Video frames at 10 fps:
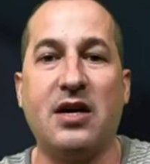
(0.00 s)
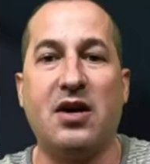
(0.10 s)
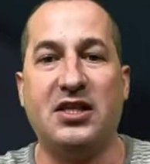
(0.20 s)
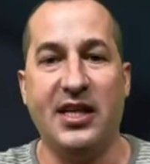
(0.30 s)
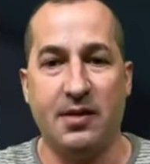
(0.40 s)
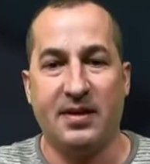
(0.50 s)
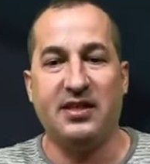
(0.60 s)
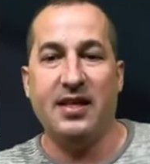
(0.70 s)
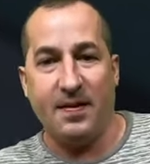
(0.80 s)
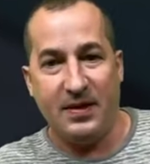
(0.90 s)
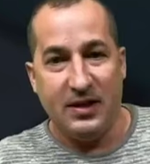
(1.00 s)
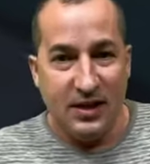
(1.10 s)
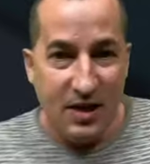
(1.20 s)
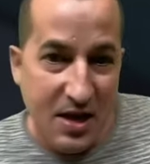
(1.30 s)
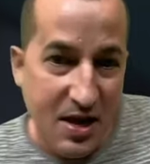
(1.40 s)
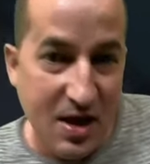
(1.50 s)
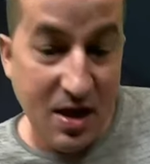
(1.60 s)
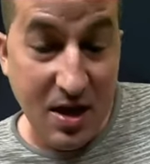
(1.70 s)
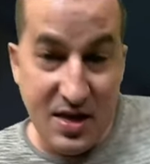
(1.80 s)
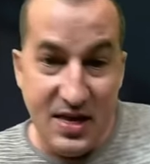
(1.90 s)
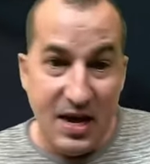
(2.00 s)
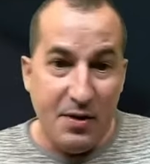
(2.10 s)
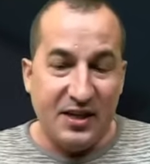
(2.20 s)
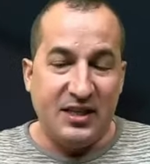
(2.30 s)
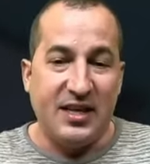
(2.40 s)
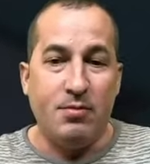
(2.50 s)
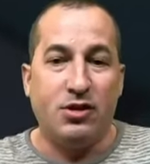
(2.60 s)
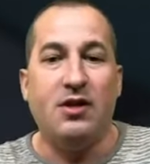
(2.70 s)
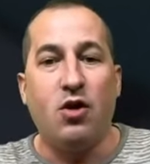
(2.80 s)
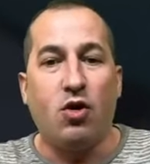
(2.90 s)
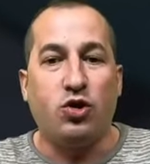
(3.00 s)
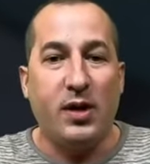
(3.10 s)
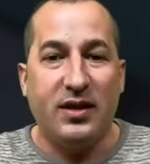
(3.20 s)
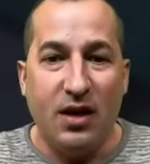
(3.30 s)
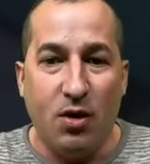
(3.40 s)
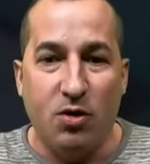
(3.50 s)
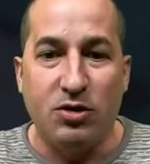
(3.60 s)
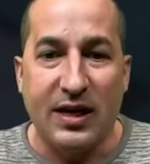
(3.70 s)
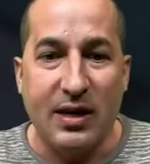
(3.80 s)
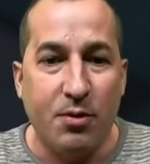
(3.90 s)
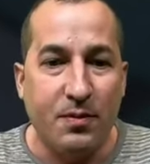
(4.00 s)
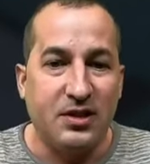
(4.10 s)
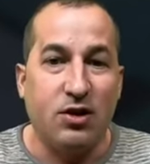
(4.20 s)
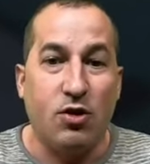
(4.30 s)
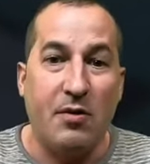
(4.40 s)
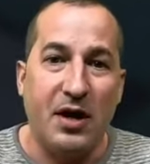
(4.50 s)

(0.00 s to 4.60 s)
con la siguiente partida y a ver si seguimos teniendo suerte o se acabó, se acabó